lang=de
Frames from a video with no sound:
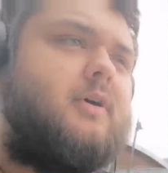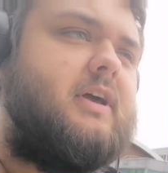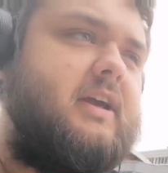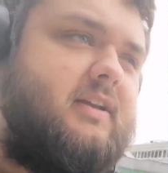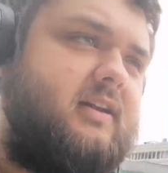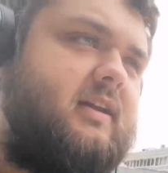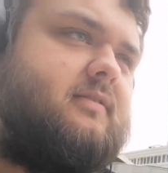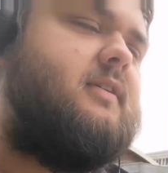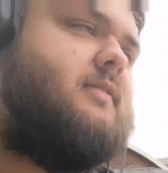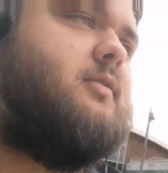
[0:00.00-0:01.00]
Uhr regnen,
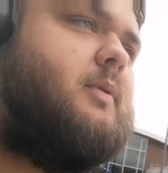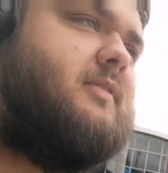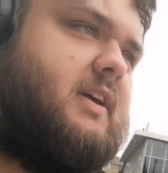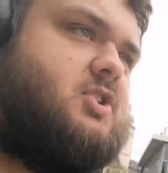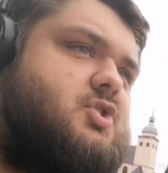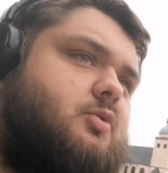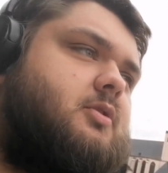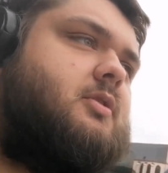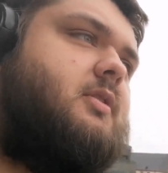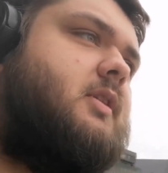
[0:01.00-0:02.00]
etwas über 6
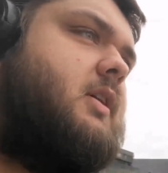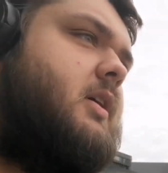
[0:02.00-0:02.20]
Stunden.